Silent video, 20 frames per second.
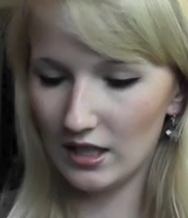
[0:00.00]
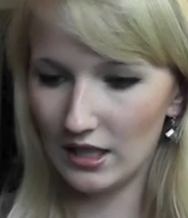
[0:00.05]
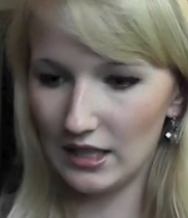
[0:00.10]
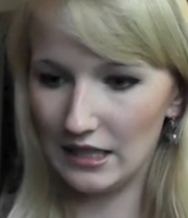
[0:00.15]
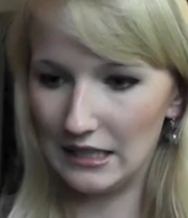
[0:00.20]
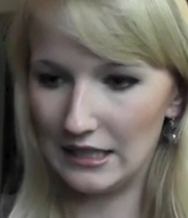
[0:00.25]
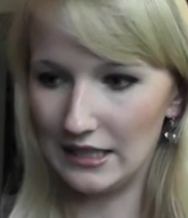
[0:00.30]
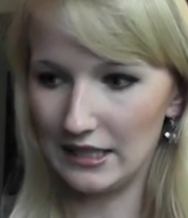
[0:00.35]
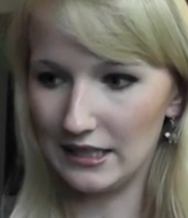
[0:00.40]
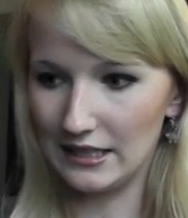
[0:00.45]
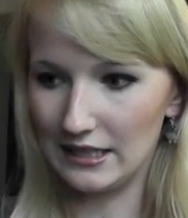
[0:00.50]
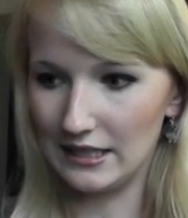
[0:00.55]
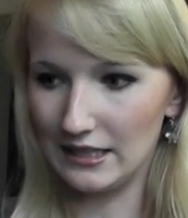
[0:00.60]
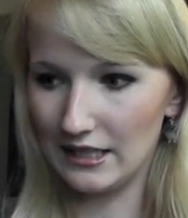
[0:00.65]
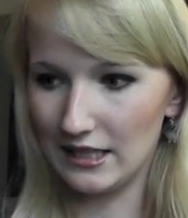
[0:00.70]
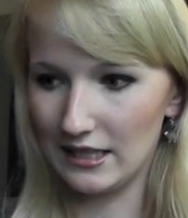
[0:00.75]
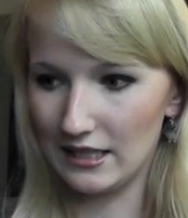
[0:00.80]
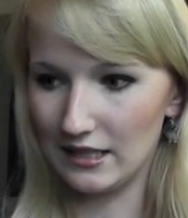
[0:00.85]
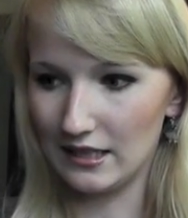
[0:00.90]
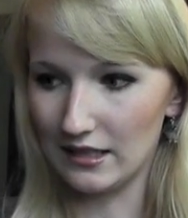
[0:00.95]
Äh,
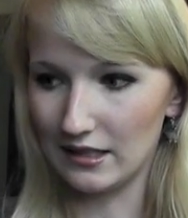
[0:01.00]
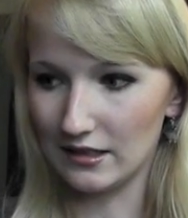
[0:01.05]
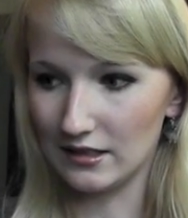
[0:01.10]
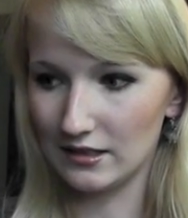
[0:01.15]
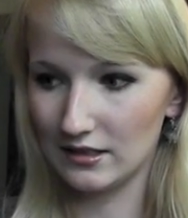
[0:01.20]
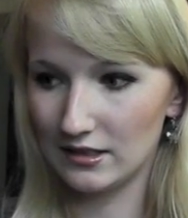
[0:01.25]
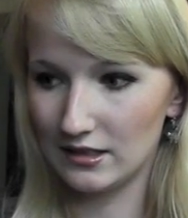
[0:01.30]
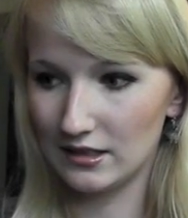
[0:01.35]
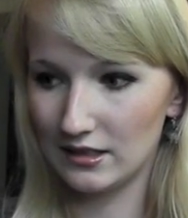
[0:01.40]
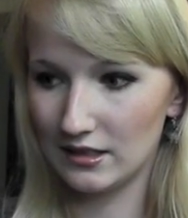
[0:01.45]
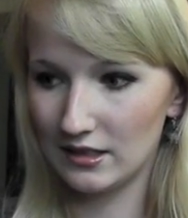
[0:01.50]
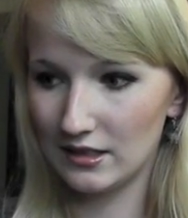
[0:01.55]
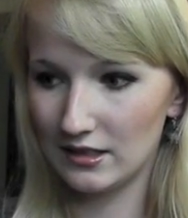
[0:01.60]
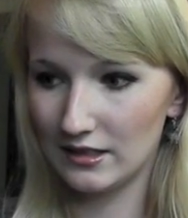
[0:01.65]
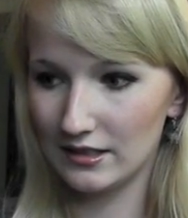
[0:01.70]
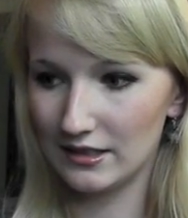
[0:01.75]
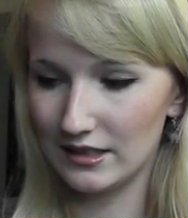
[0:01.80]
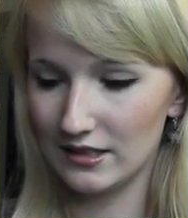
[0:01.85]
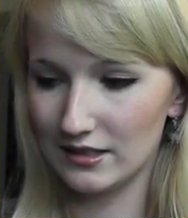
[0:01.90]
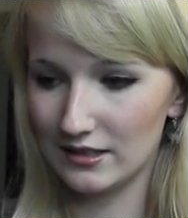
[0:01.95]
ja,
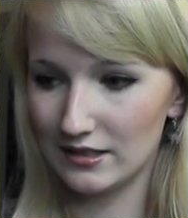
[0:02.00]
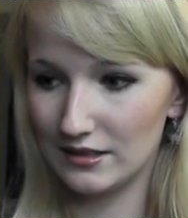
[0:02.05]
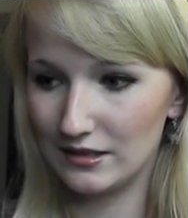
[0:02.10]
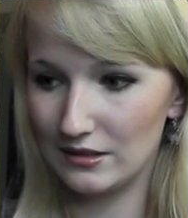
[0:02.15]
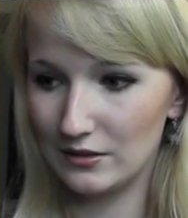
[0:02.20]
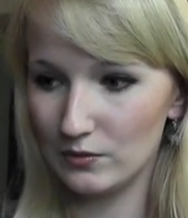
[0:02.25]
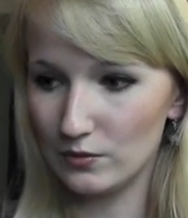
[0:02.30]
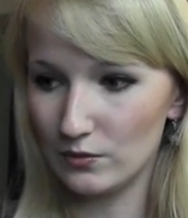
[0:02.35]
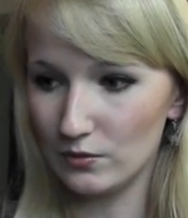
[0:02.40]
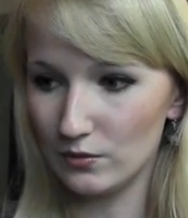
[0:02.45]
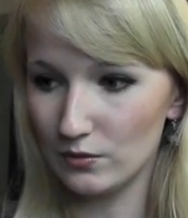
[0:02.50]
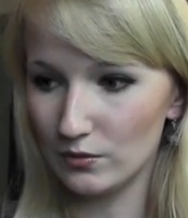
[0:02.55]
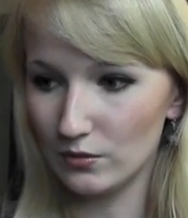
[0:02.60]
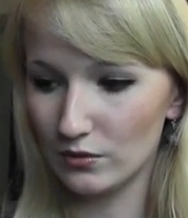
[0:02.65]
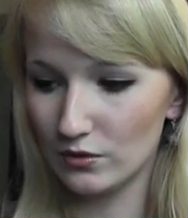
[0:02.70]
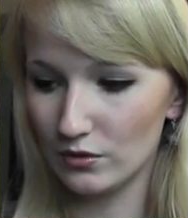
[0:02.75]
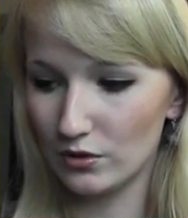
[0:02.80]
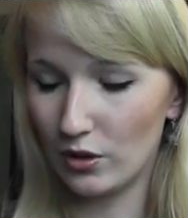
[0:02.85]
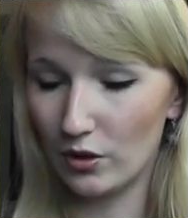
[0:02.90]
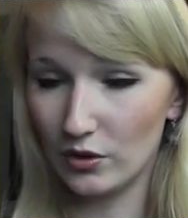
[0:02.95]
jetzt zu
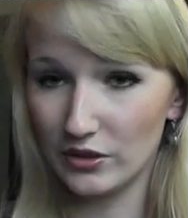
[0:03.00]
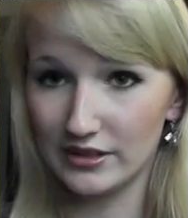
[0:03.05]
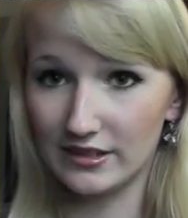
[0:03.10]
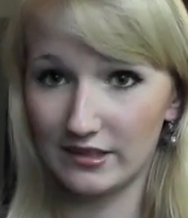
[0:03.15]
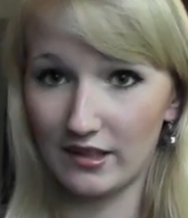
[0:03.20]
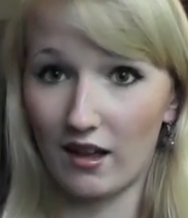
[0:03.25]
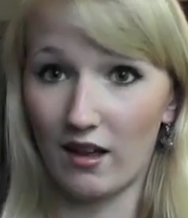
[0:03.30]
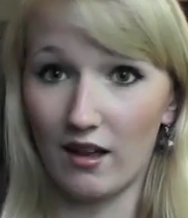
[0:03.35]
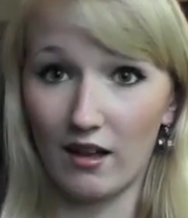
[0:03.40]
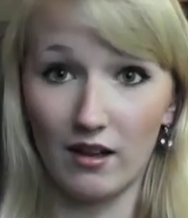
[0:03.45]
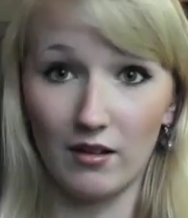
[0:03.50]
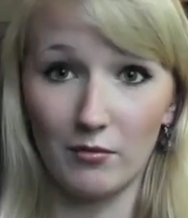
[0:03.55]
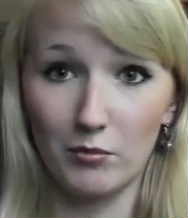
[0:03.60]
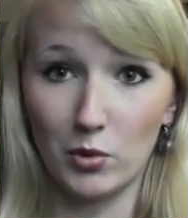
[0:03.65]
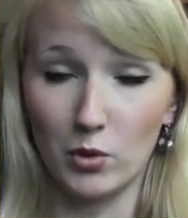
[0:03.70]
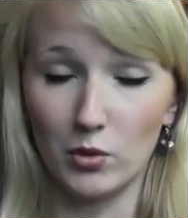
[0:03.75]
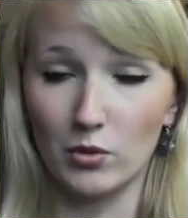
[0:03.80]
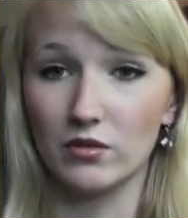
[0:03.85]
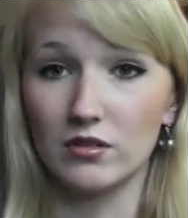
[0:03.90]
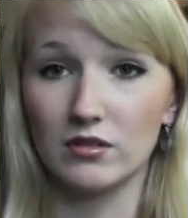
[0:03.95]

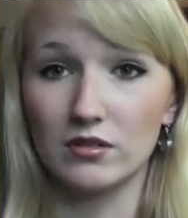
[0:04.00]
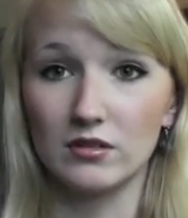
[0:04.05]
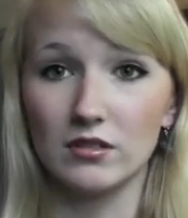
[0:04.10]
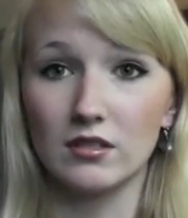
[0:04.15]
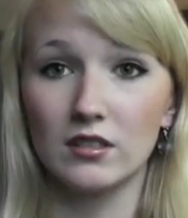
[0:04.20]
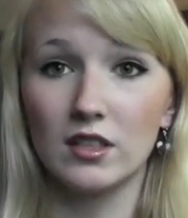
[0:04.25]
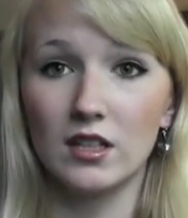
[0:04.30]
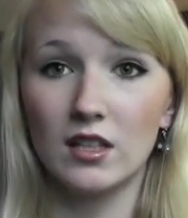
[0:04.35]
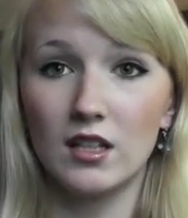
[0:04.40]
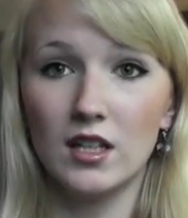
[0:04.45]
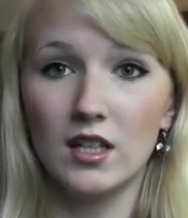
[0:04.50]
Kontrapunkten.